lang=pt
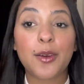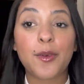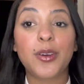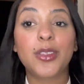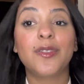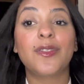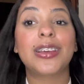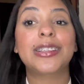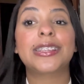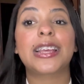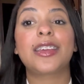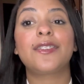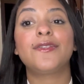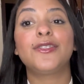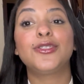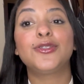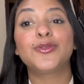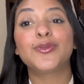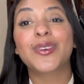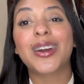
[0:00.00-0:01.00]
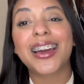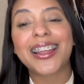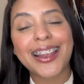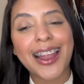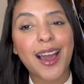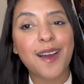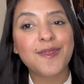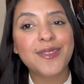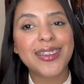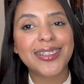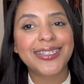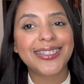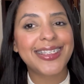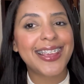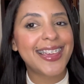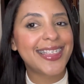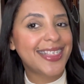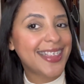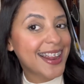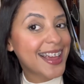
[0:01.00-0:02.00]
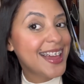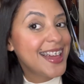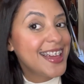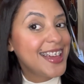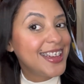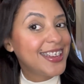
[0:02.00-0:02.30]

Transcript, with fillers: quando vai sair vídeo no canal e etc.